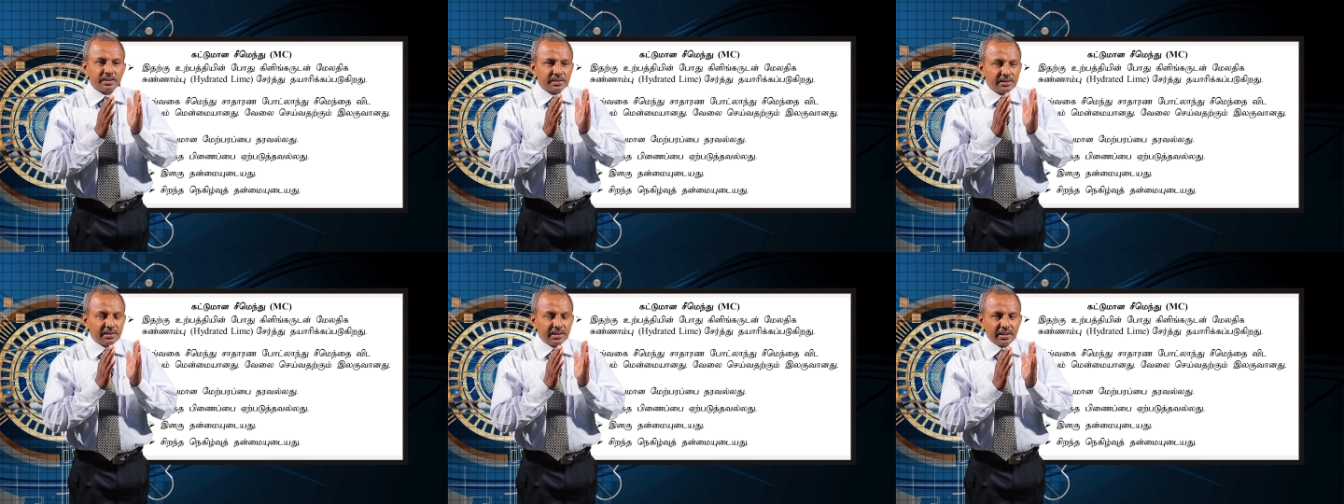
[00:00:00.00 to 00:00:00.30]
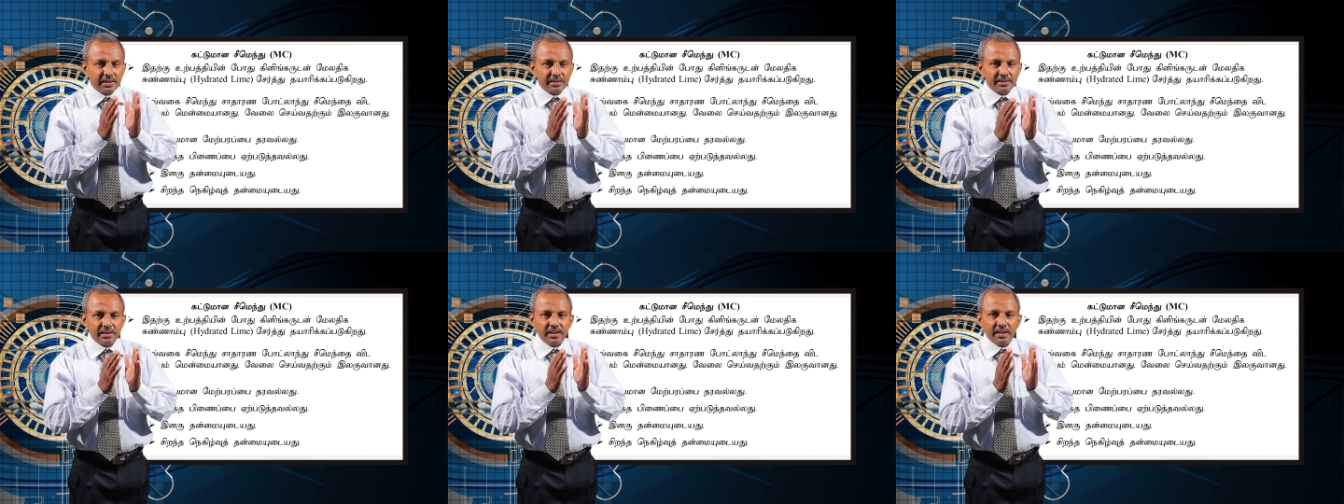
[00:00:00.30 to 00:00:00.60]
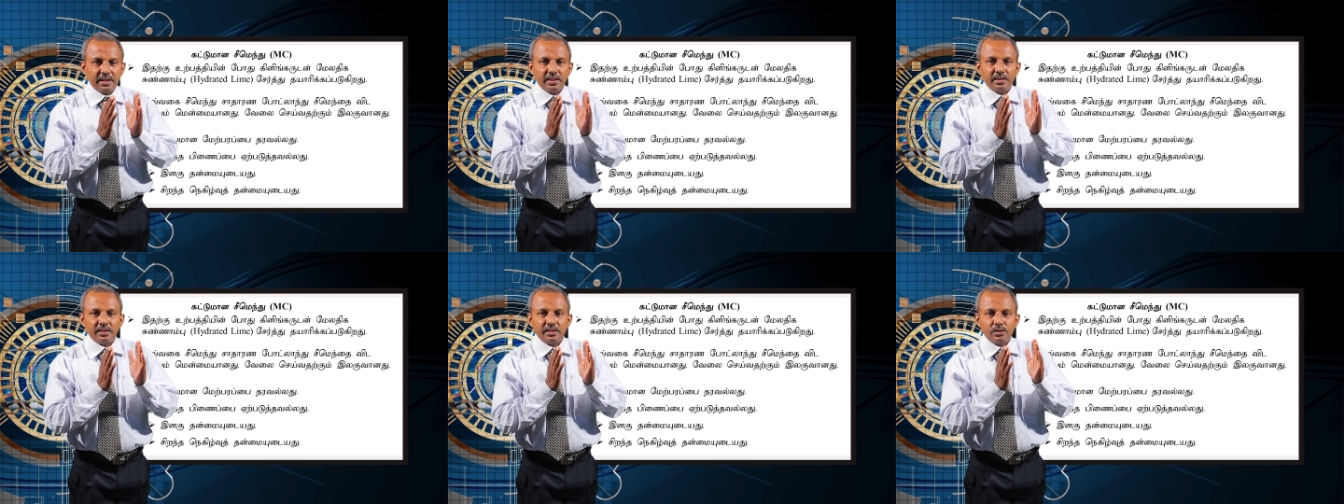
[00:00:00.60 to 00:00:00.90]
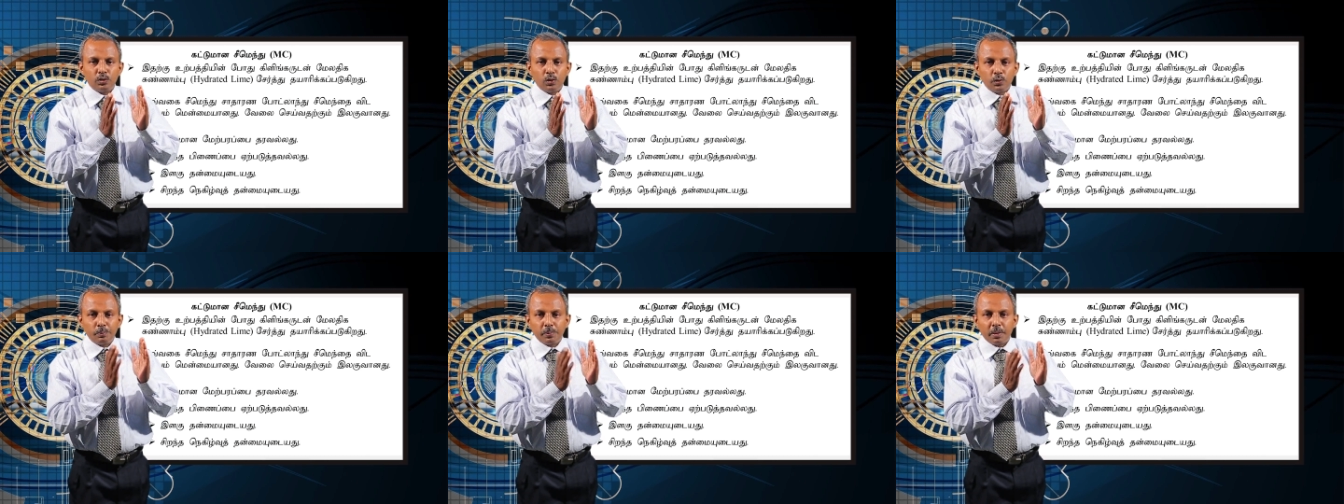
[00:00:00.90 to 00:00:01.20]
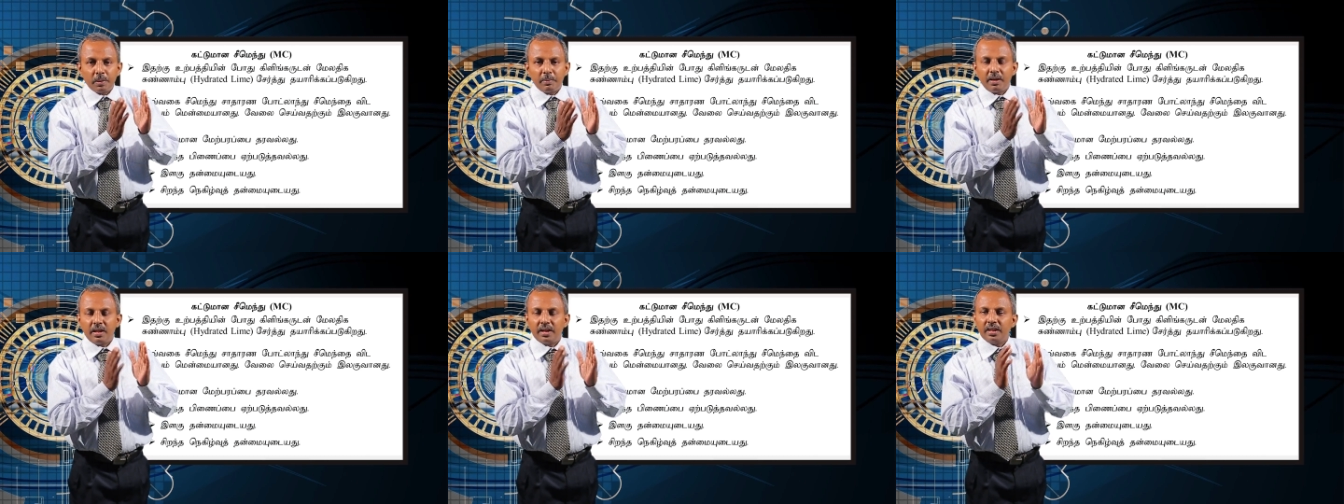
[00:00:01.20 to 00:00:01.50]
சில சில
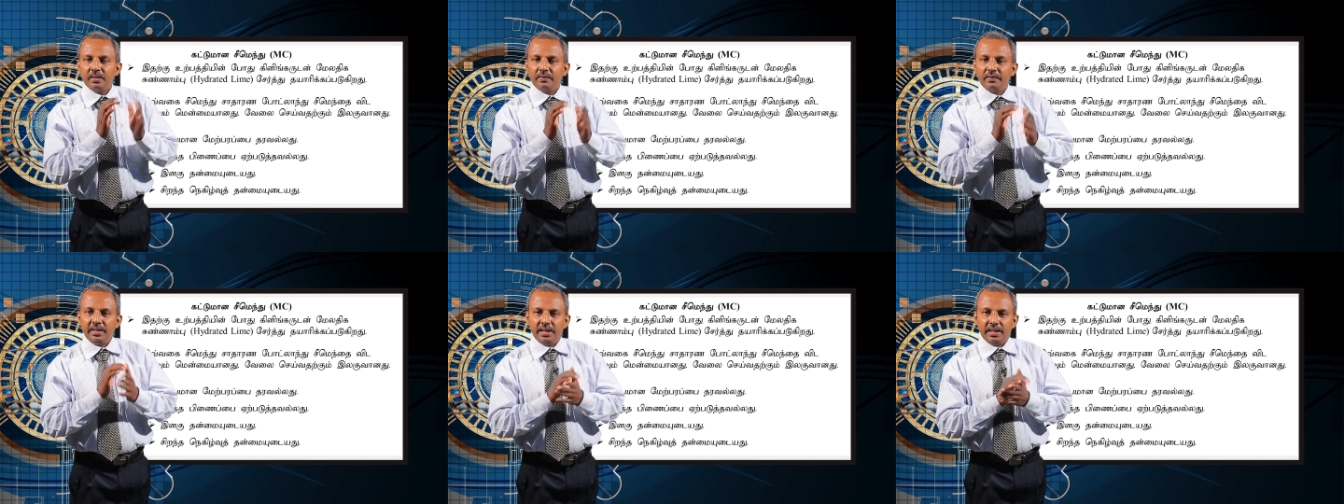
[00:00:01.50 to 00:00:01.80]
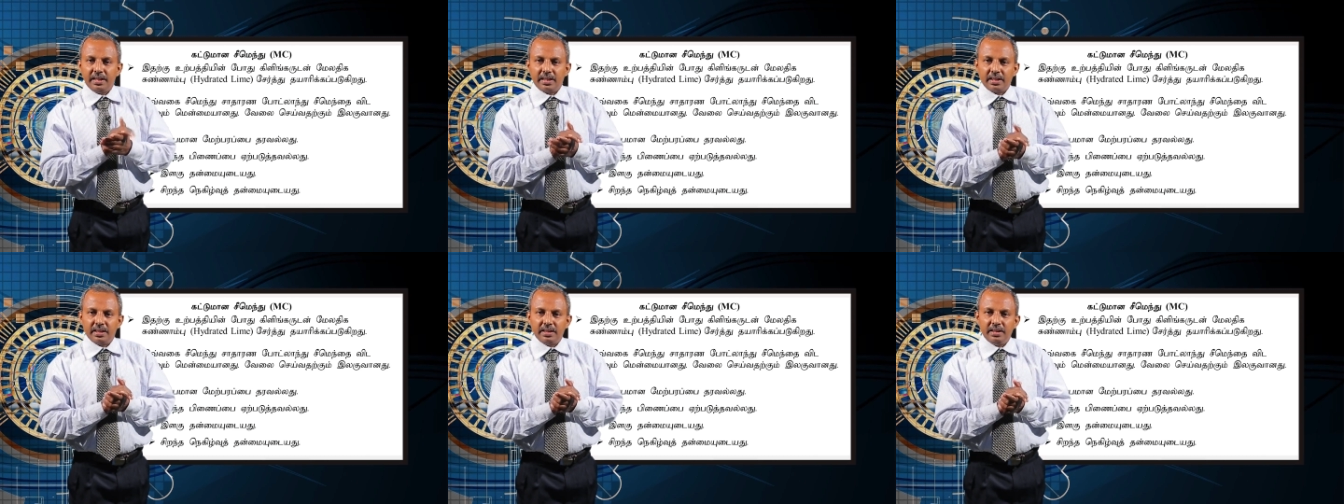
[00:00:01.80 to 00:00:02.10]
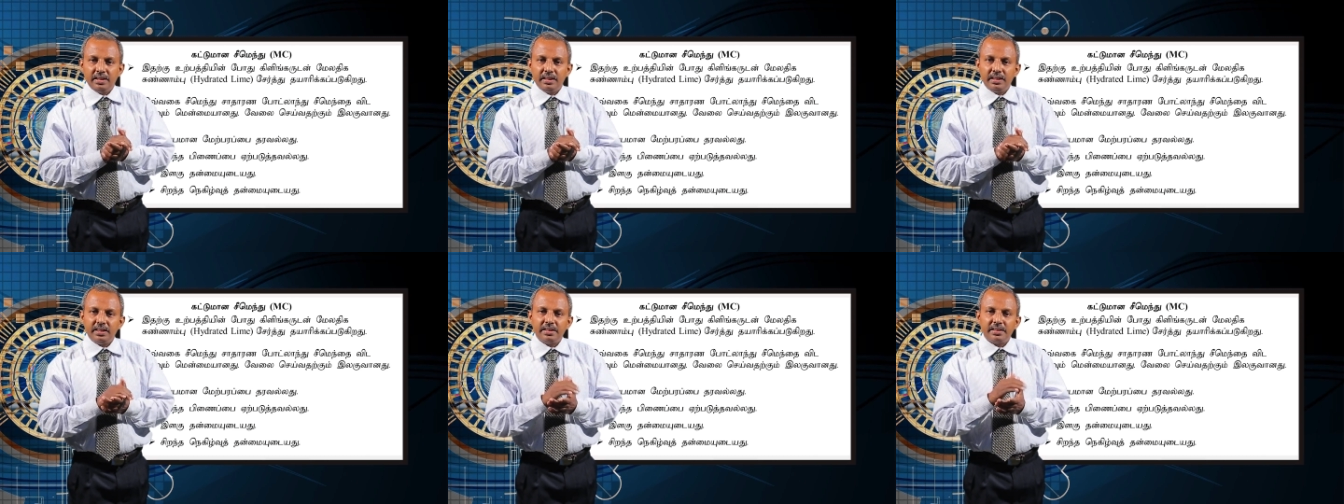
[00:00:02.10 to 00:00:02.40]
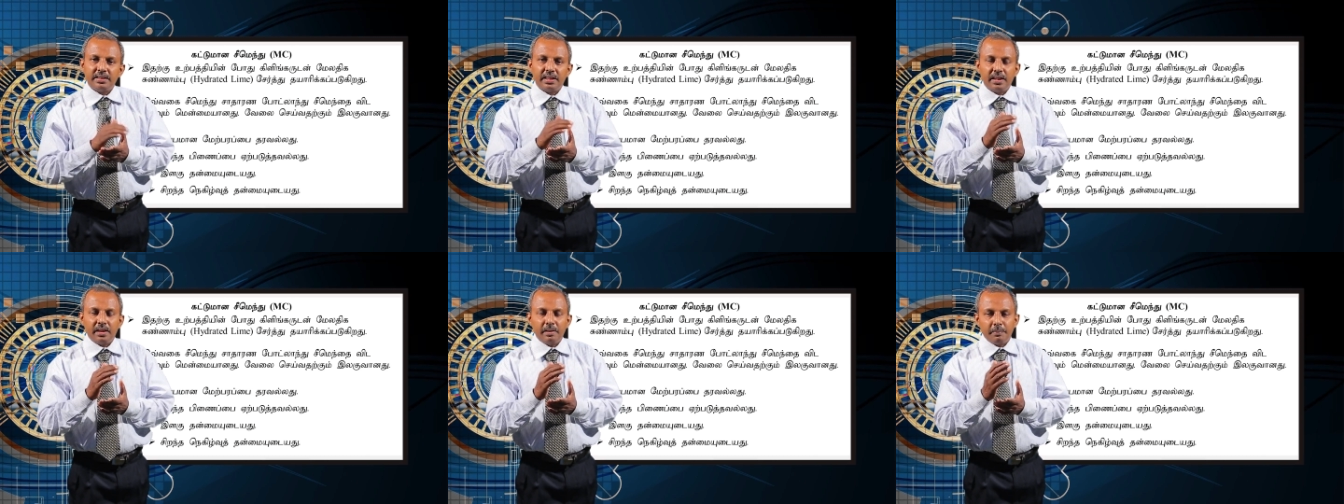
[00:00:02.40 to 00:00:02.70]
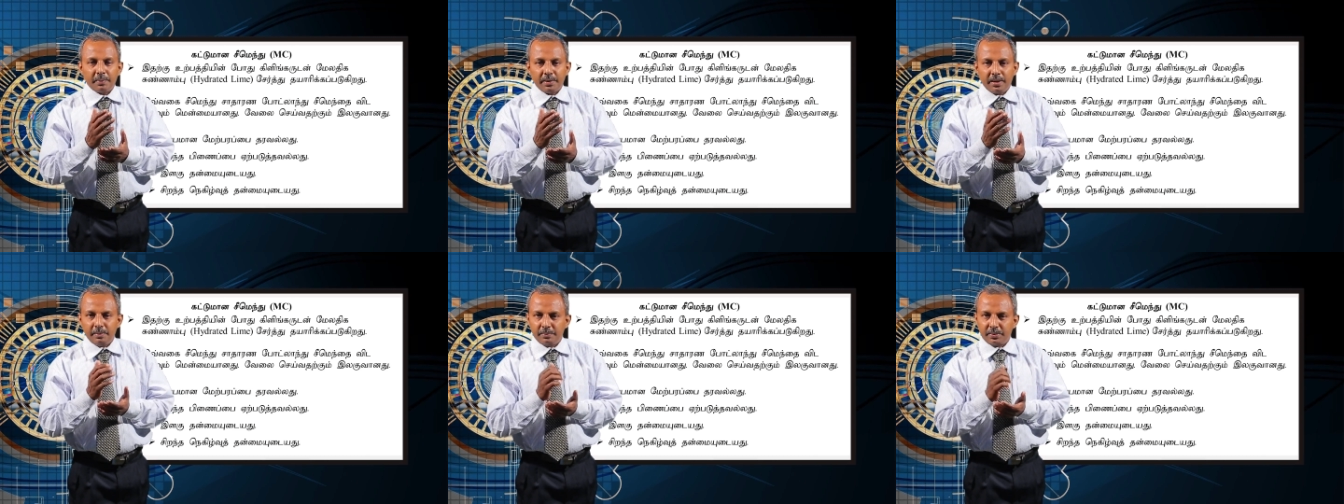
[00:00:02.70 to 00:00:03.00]
நுட்பமான வேலைகளில் இதனை
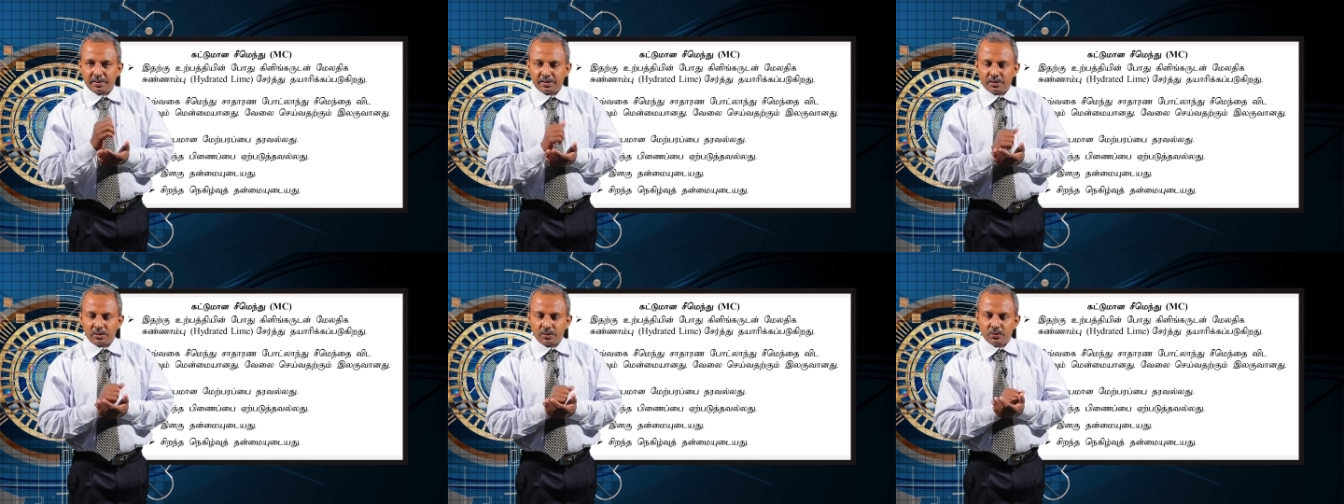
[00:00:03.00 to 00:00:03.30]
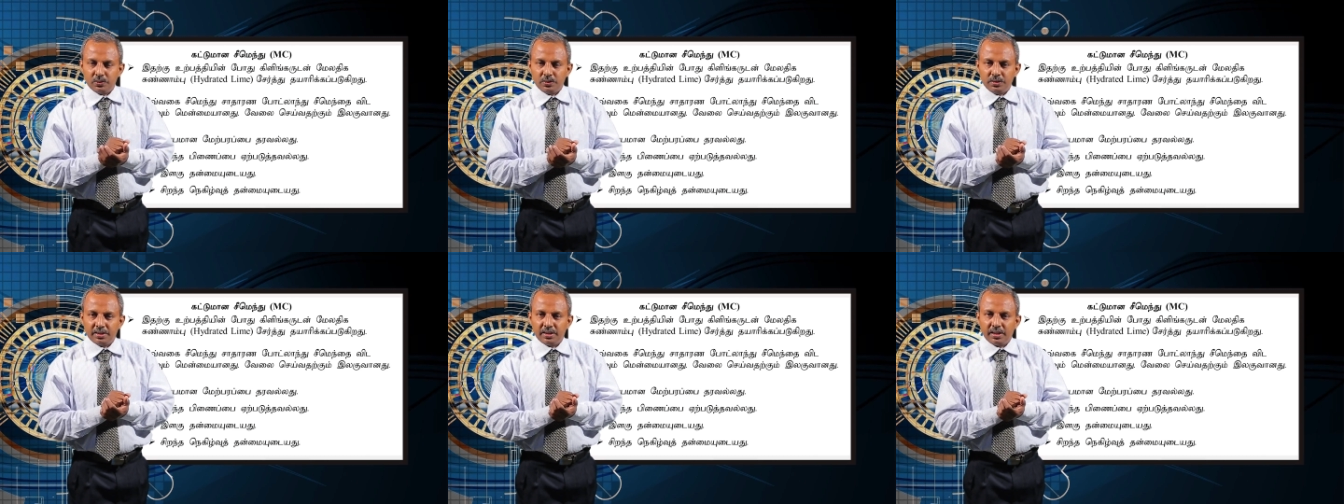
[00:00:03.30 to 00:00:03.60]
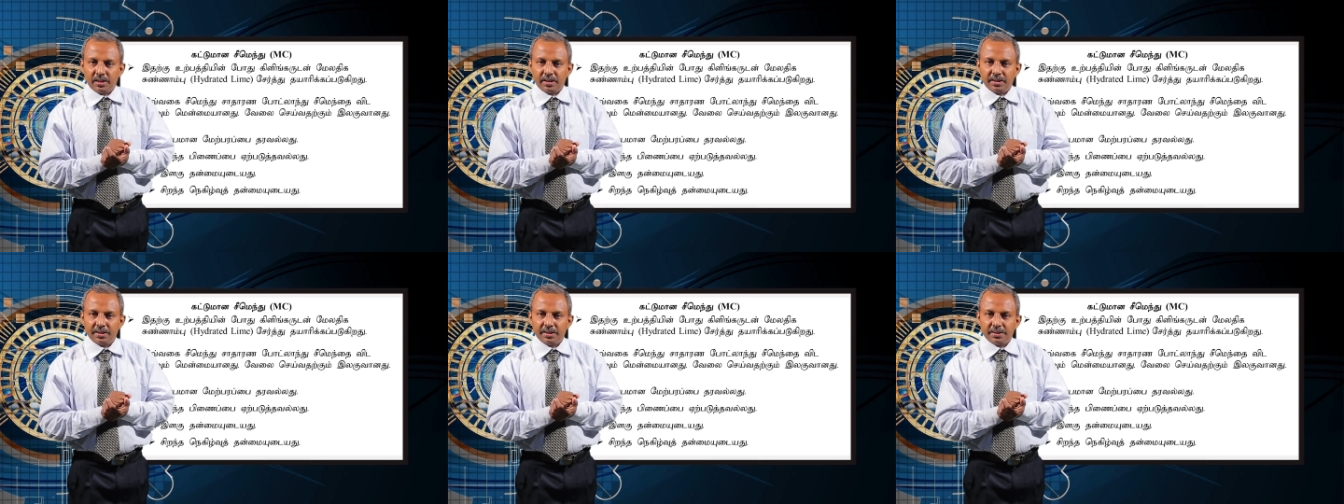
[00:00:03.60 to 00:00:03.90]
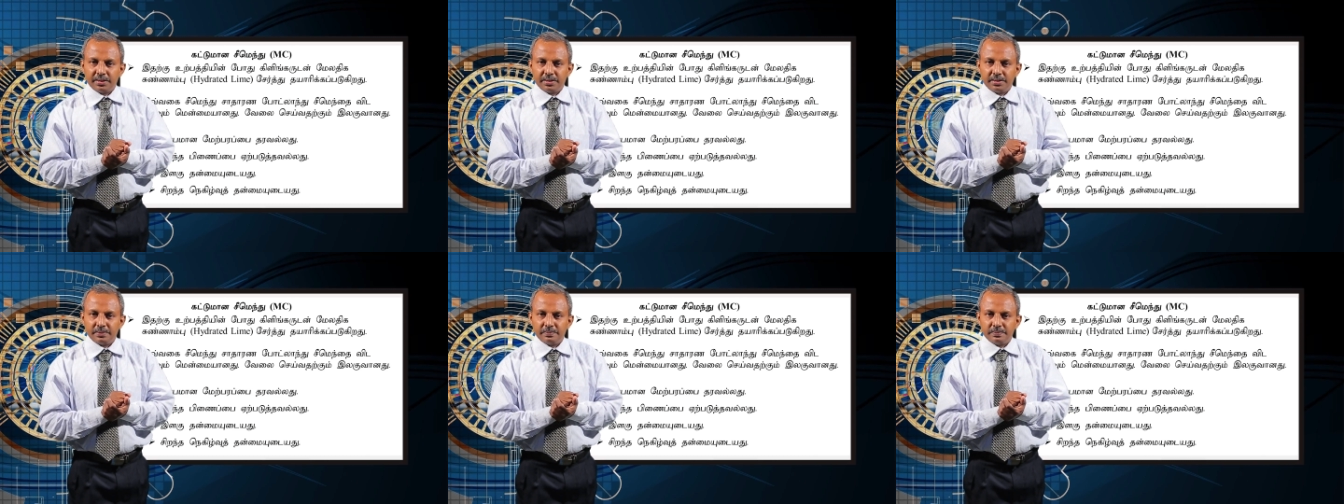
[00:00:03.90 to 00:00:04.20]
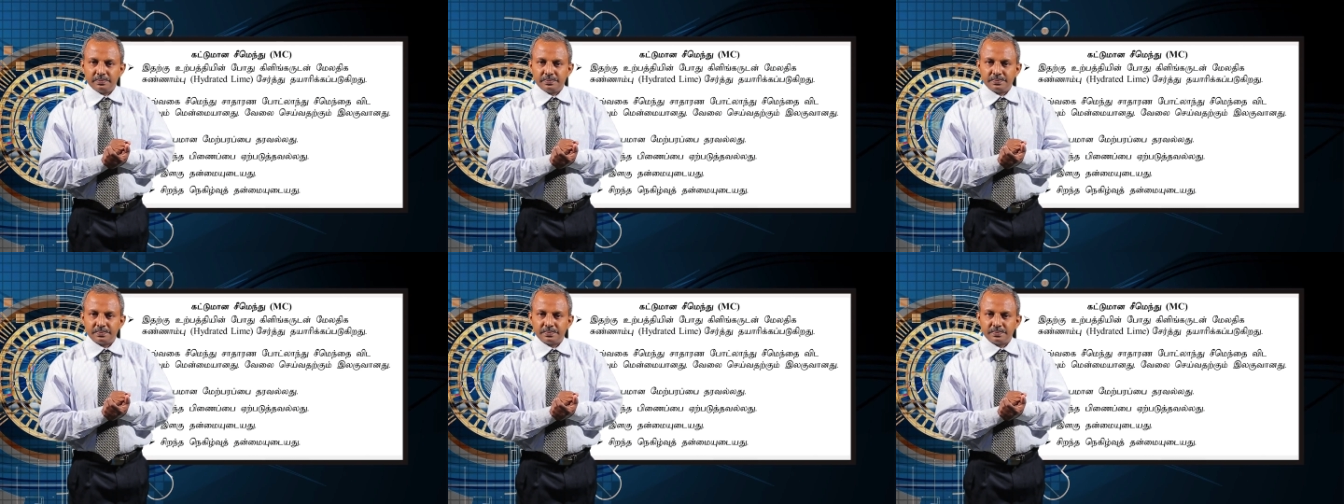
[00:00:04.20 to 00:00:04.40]
பயன்படுத்தக்கூடியதாக இருக்கும்